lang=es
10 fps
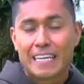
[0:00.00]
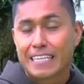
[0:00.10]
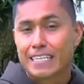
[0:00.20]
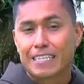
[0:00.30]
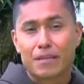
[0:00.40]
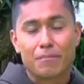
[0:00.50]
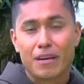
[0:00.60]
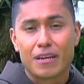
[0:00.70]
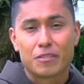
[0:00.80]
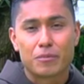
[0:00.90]
Que sea
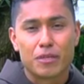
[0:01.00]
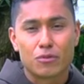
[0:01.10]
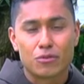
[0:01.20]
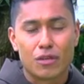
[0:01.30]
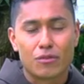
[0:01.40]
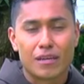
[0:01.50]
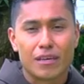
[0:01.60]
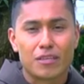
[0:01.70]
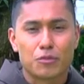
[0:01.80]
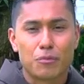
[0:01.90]
siempre el Espíritu Santo el
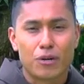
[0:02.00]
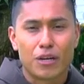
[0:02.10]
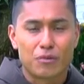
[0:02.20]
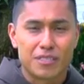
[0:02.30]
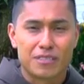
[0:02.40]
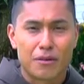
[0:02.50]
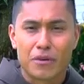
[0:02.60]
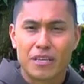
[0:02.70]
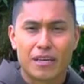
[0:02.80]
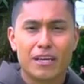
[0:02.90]
que disponga nuestra
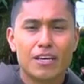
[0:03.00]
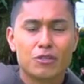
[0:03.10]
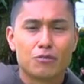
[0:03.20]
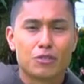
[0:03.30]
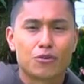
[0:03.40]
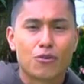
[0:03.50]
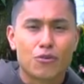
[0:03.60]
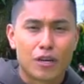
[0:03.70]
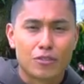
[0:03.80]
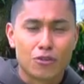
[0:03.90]
vida, nuestro
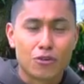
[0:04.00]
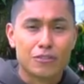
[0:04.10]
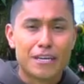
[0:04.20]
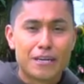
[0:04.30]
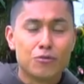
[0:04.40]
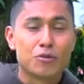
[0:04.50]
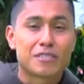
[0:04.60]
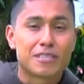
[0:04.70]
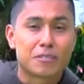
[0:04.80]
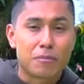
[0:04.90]
corazón,
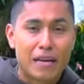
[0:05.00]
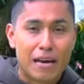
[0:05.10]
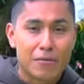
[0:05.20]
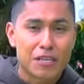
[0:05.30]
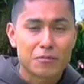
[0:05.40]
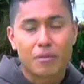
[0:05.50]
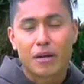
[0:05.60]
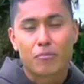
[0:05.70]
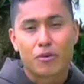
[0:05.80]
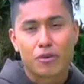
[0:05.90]
nuestras palabras
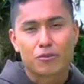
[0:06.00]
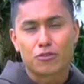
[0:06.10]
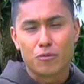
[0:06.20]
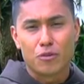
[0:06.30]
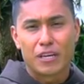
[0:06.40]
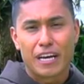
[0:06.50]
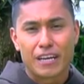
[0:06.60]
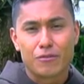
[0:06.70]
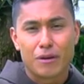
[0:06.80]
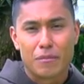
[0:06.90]
para podernos
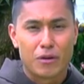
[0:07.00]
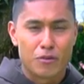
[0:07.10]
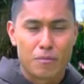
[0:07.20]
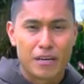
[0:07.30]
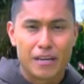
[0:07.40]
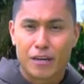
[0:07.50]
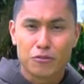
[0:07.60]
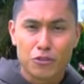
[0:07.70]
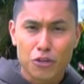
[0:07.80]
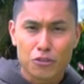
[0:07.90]
comunicar de una mejor manera
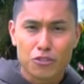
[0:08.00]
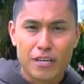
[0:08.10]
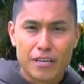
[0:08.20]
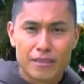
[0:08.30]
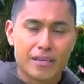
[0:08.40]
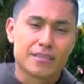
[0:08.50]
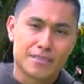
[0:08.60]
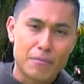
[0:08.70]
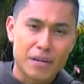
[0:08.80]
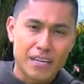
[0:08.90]
con Dios. De
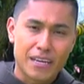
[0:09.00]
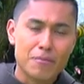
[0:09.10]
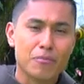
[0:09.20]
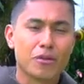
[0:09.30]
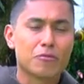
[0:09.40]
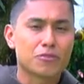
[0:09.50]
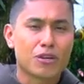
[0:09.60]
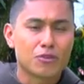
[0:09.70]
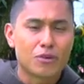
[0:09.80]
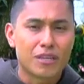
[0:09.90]
esta manera podemos
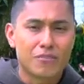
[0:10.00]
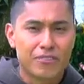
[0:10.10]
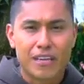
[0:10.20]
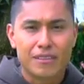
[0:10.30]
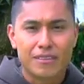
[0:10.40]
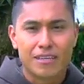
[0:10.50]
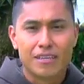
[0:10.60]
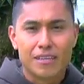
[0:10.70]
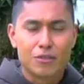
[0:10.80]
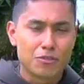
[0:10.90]
actuar diferente,
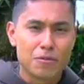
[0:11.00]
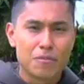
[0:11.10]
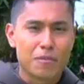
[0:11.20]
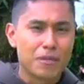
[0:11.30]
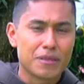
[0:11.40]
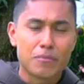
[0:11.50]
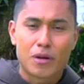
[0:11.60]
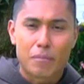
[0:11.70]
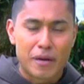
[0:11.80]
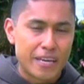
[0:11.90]
no simplemente
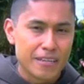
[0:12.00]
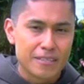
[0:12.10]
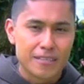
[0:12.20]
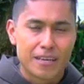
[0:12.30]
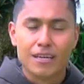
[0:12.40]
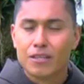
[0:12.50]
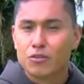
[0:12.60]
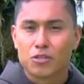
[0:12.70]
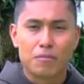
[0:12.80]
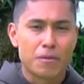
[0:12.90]
por apariencia,
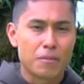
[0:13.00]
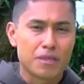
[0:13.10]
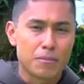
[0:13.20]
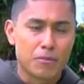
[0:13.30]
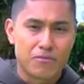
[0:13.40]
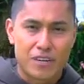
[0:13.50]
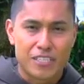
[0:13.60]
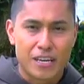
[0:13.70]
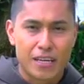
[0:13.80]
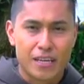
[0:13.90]
no simplemente por
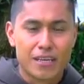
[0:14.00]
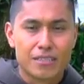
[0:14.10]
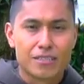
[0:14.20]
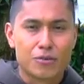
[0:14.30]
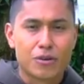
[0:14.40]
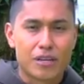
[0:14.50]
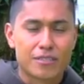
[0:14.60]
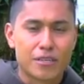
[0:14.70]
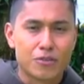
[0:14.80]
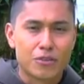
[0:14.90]
fachada, sino que el
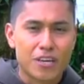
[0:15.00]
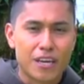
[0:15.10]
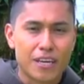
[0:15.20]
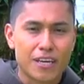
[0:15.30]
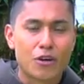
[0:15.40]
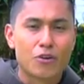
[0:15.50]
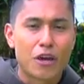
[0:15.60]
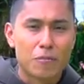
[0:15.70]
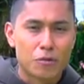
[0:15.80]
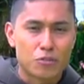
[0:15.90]
Señor quiere que
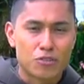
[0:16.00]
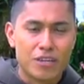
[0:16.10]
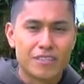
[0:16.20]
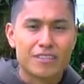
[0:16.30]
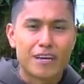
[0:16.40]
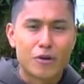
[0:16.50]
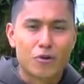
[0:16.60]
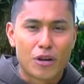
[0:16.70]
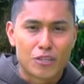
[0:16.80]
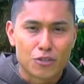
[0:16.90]
oremos de
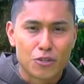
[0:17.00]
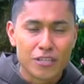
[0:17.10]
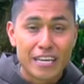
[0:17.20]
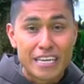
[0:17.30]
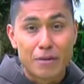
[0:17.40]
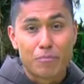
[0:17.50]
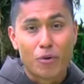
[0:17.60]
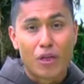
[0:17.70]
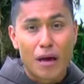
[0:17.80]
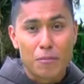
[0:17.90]
corazón y
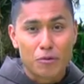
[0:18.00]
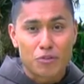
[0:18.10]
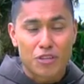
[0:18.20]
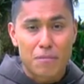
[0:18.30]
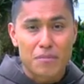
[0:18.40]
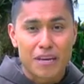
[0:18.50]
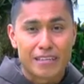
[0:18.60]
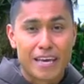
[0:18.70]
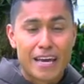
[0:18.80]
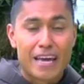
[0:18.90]
podamos
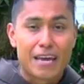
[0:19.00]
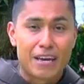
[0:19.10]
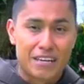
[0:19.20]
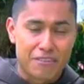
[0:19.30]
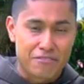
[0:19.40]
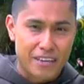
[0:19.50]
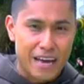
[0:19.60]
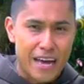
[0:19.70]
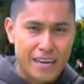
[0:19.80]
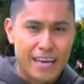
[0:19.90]
también
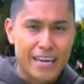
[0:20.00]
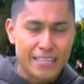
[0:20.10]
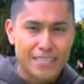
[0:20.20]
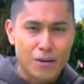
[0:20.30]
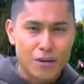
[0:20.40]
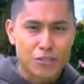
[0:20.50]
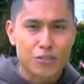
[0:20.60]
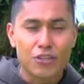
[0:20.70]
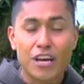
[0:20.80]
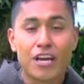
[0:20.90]
reflejar esa
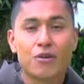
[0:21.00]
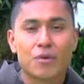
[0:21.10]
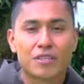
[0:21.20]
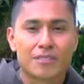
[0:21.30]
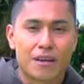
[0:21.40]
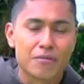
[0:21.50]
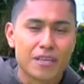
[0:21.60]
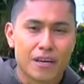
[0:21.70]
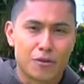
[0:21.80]
oración en nuestra vida